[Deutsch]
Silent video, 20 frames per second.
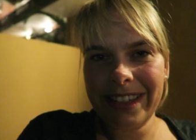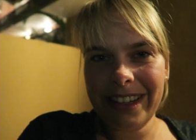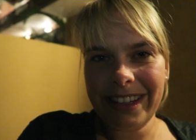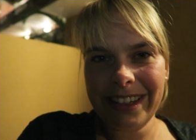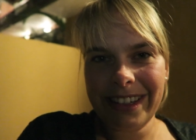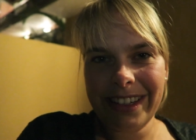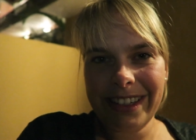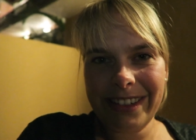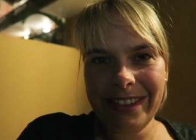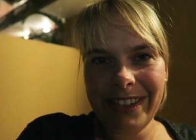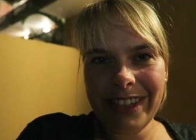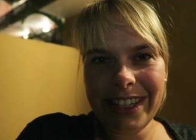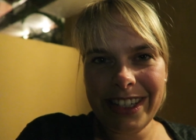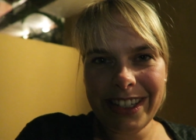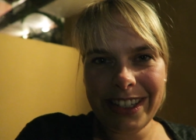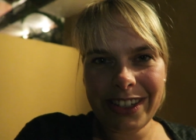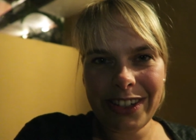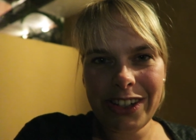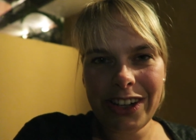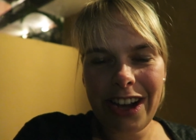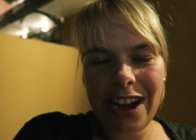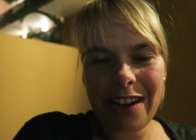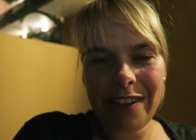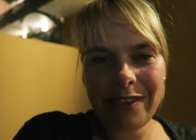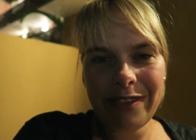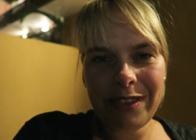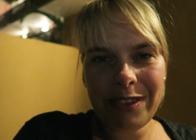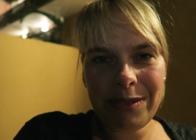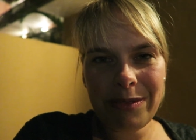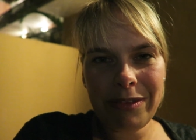Nacht echt wenig
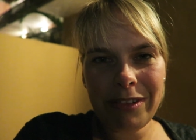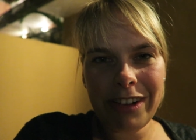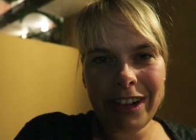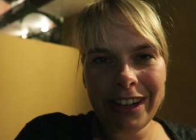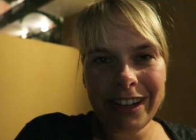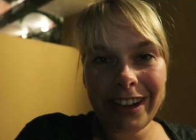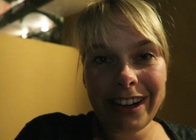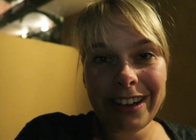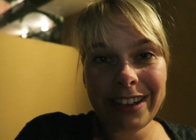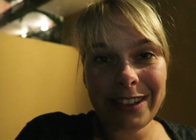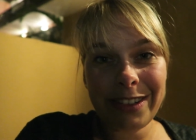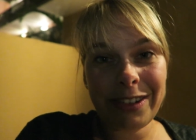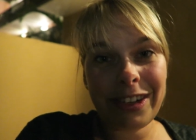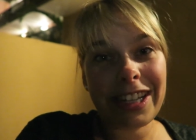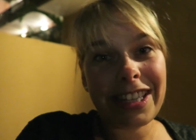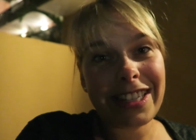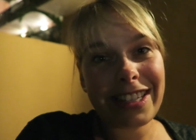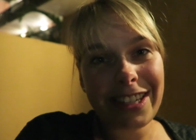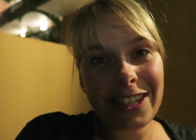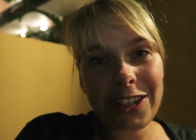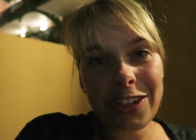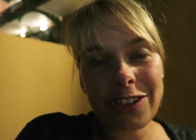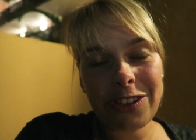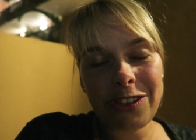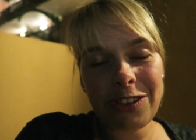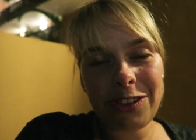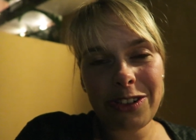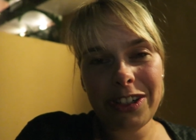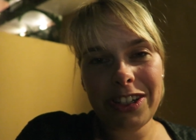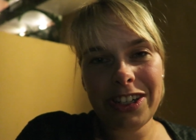geschlafen, obwohl der Kleine sogar zehn
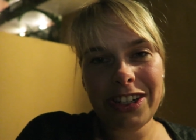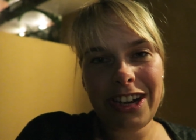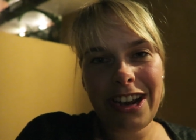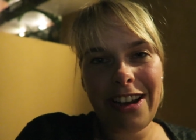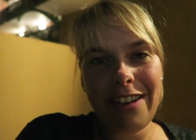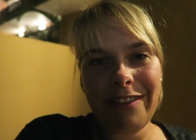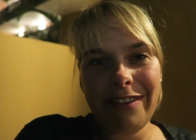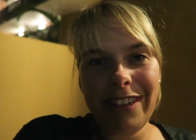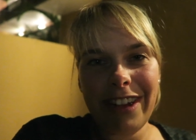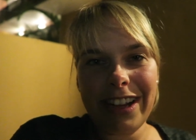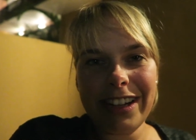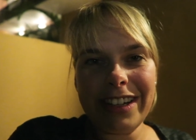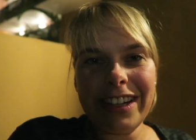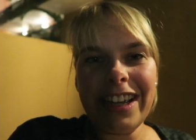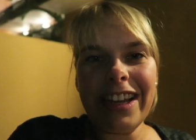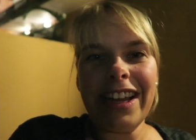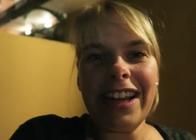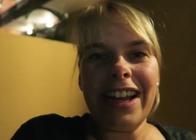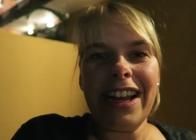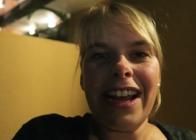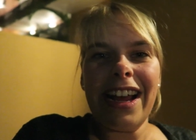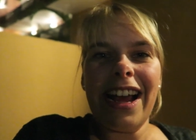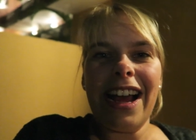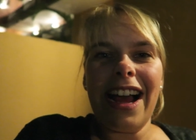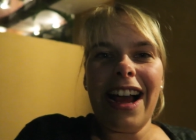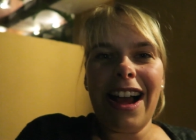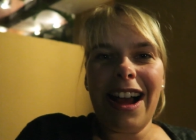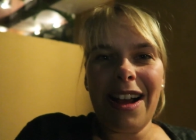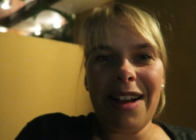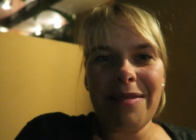Stunden durchgeschlafen hat.
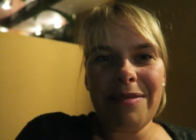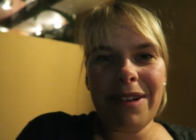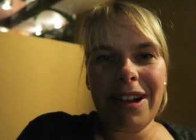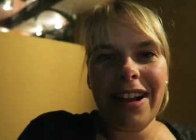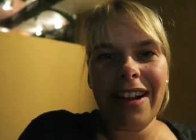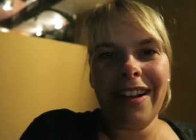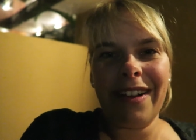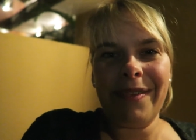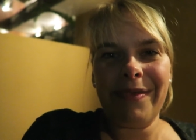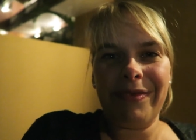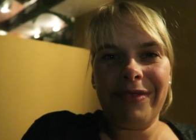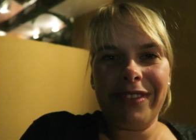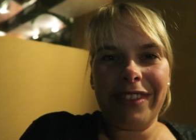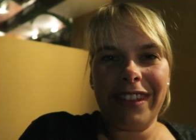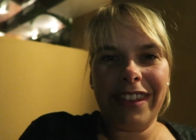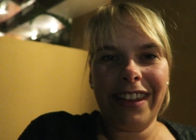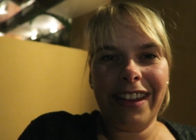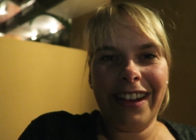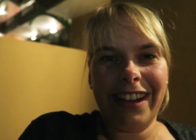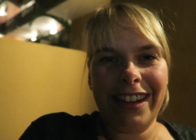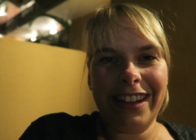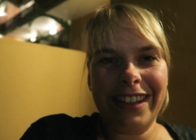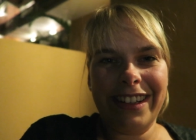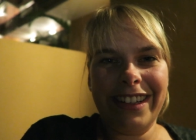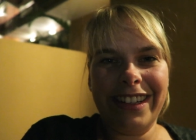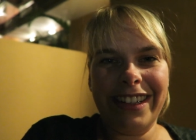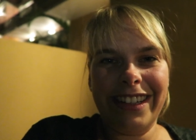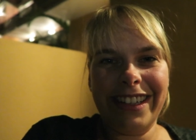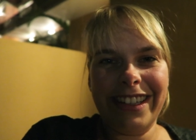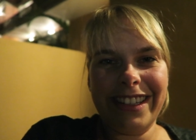Aber ja,
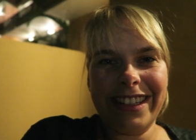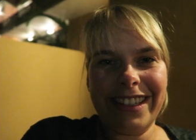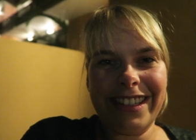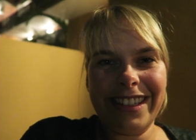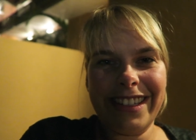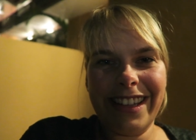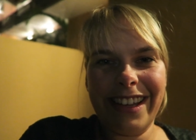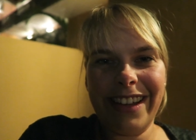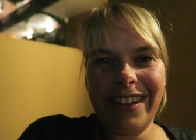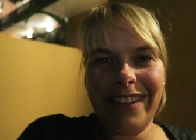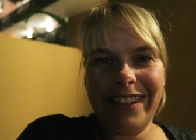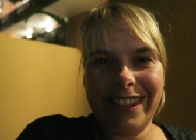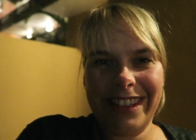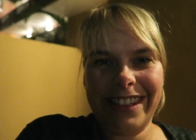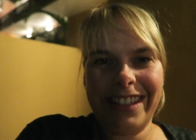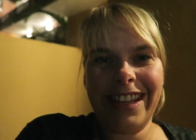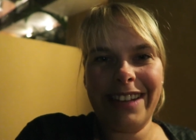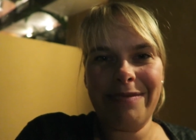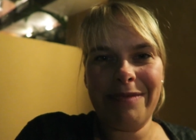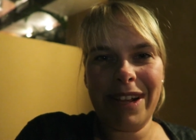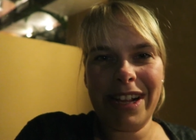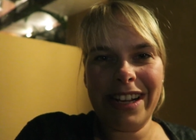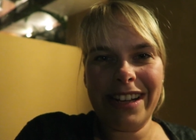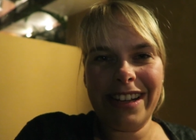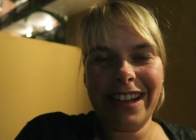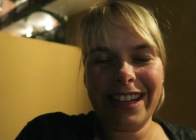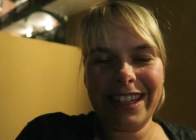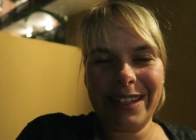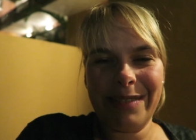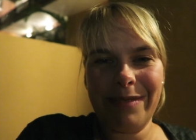jetzt wird es dann mal
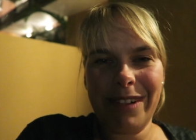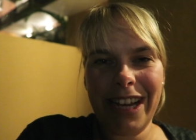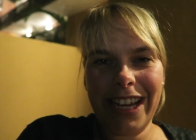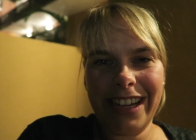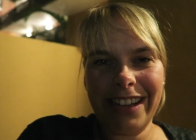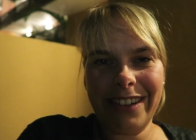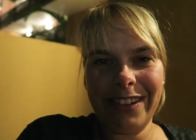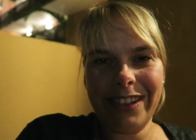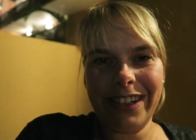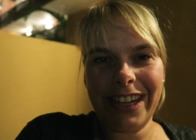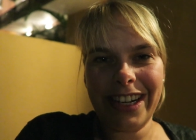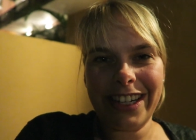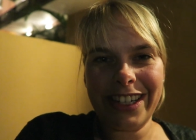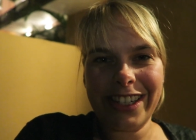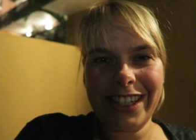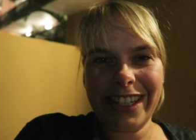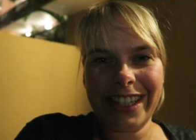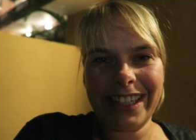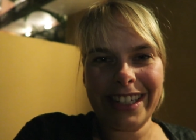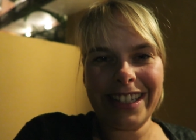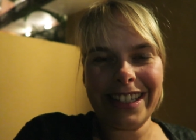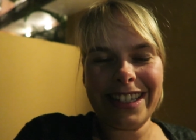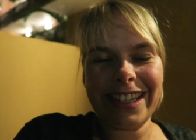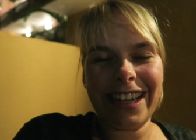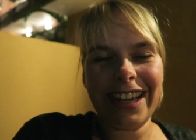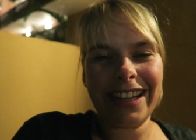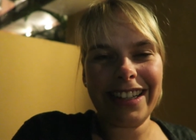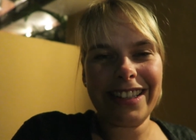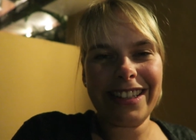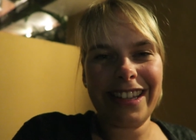nach dem langen und anstrengenden
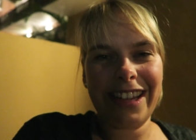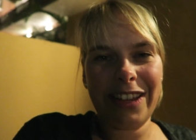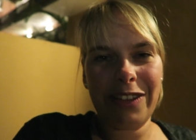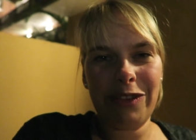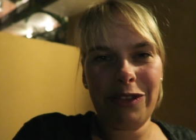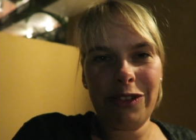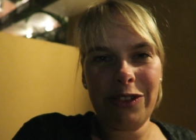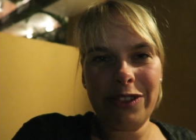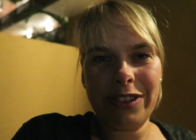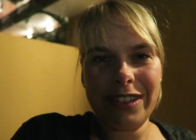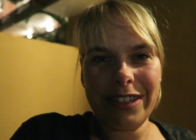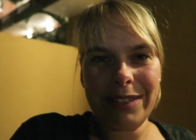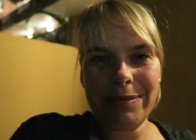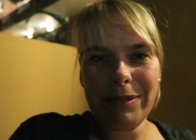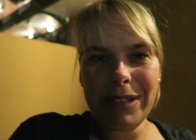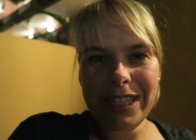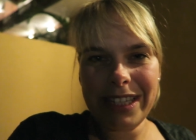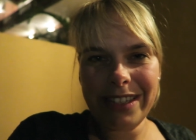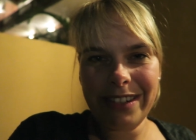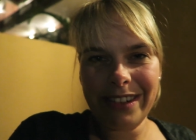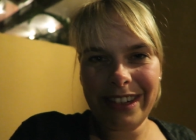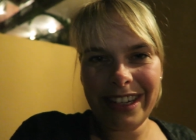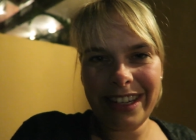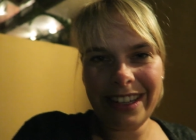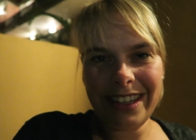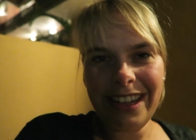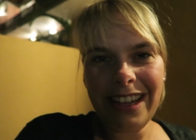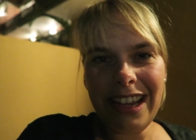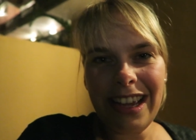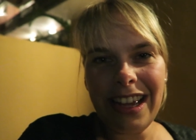Tag Zeit für uns ins Bett zu
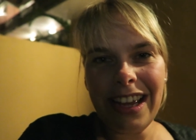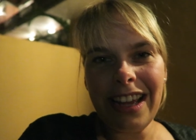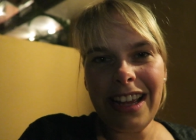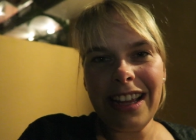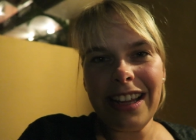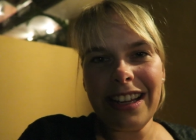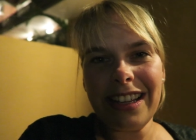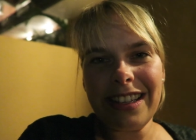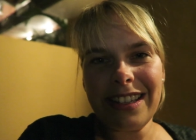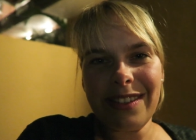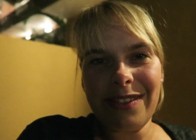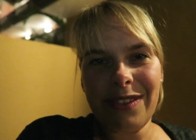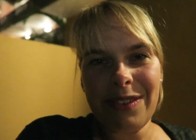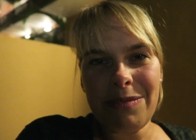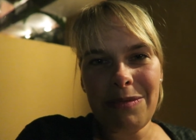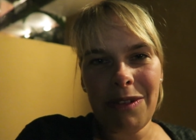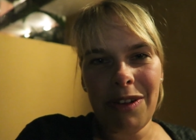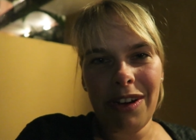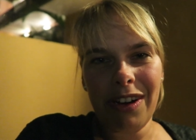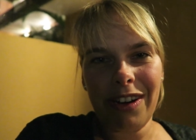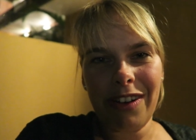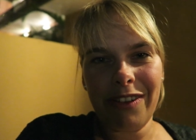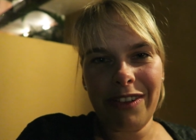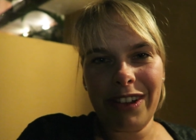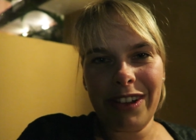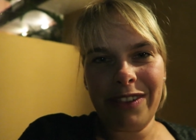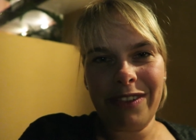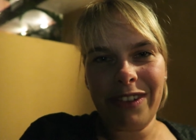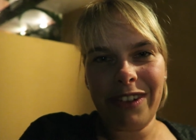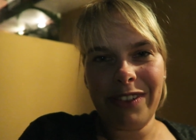gehen. Dann sind wir morgen
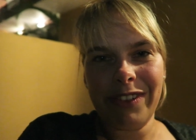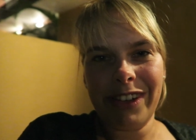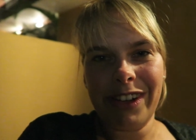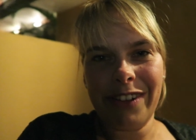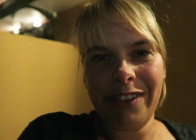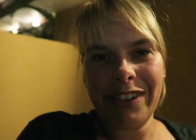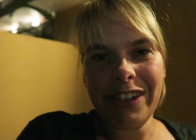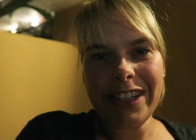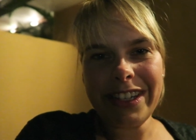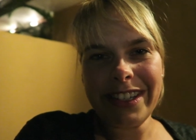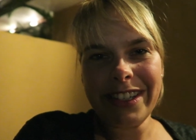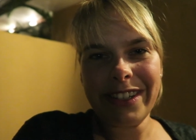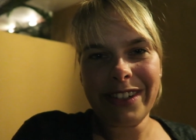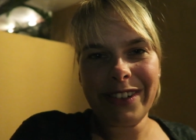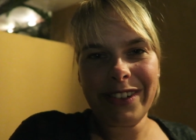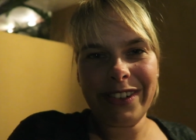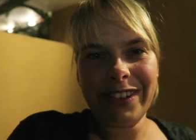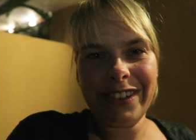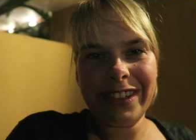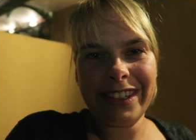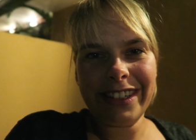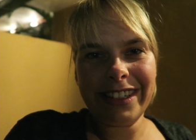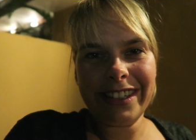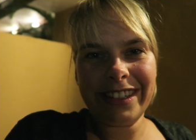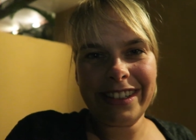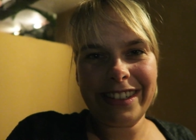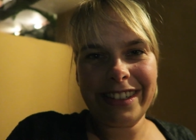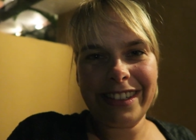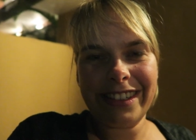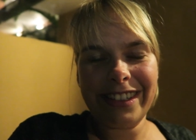auf jeden Fall wieder fit.
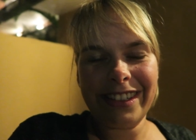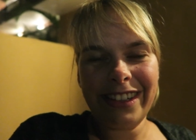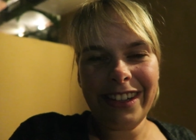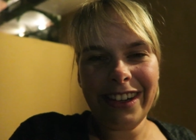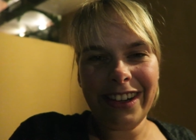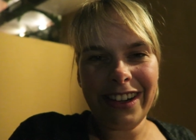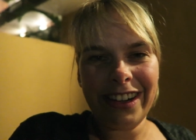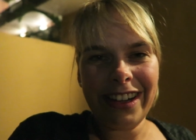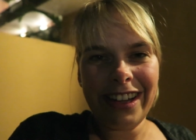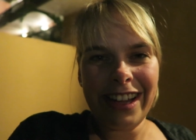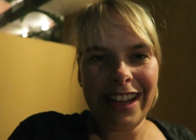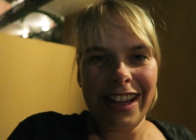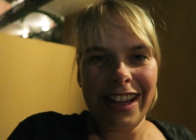Und ja,